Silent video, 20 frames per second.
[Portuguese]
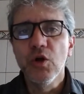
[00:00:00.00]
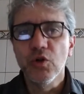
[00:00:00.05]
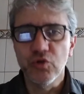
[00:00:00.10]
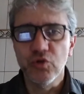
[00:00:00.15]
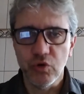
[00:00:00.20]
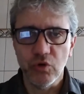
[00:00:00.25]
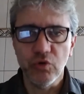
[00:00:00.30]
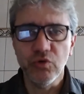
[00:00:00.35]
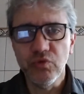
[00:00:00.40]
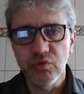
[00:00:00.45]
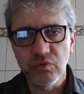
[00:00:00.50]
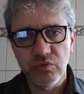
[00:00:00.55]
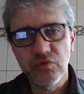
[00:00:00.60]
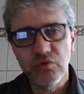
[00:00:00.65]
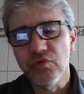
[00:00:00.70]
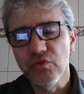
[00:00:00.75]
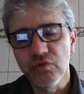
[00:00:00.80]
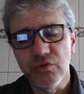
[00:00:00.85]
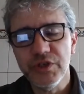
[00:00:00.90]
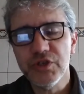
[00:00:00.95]
Todo,
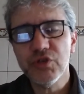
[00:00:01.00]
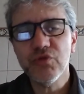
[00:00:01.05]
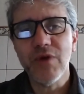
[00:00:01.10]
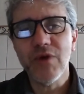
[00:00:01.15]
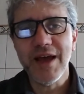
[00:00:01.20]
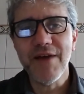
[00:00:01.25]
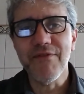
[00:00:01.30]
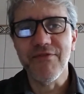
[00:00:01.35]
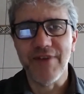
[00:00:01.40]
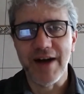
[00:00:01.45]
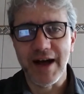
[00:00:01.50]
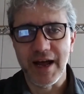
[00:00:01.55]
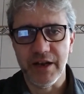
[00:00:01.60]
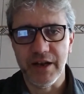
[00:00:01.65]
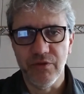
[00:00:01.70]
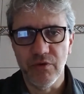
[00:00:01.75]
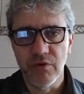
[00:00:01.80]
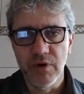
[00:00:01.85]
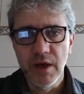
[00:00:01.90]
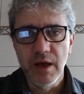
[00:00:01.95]
tudo isso é
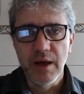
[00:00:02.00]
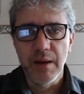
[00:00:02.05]
válido,